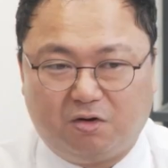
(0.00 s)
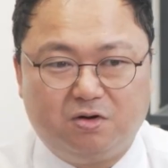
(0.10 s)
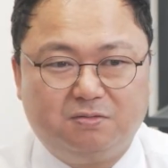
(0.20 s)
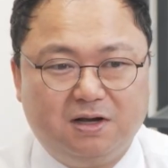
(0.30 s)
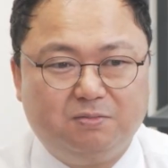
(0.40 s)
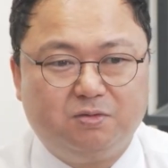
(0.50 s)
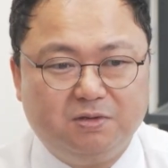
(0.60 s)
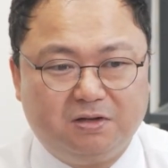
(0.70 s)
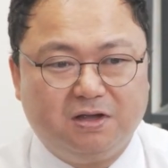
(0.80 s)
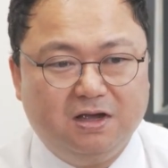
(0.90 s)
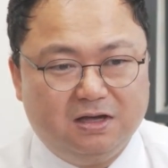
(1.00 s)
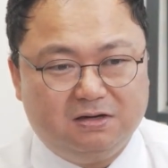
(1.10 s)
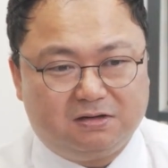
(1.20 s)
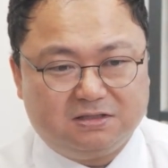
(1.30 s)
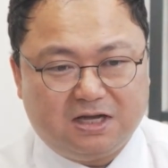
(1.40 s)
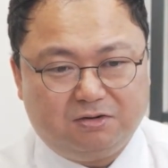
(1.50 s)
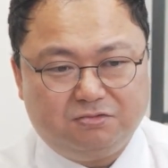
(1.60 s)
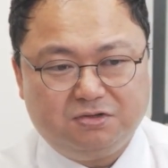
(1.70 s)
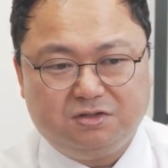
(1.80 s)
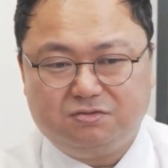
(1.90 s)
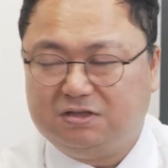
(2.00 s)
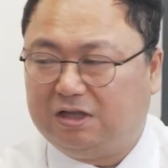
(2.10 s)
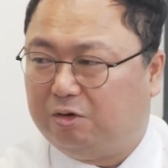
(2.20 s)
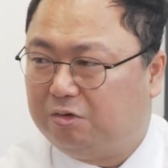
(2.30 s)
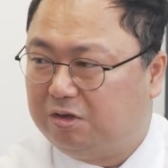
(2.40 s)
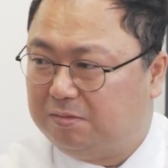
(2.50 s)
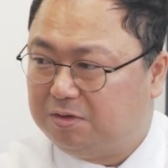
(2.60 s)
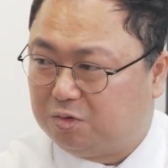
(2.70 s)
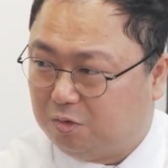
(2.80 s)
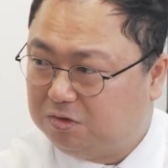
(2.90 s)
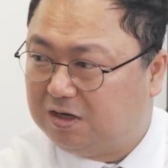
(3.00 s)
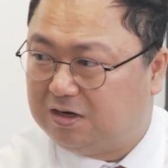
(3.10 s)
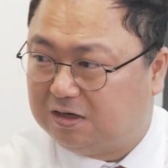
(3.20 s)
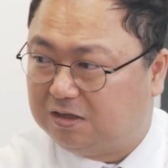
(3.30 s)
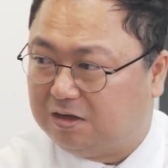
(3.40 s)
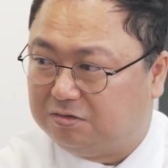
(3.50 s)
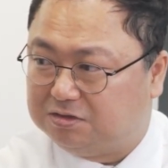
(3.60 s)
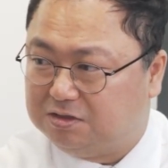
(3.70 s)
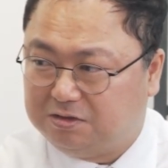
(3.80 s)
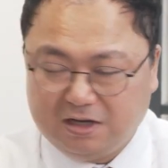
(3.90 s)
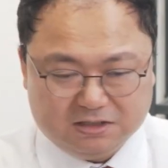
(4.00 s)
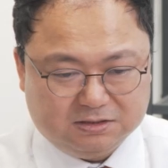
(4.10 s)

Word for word: 경험을 해보면 이렇게 새로운 기술이 나오게 되면 도태를 하게 되거든요. 음.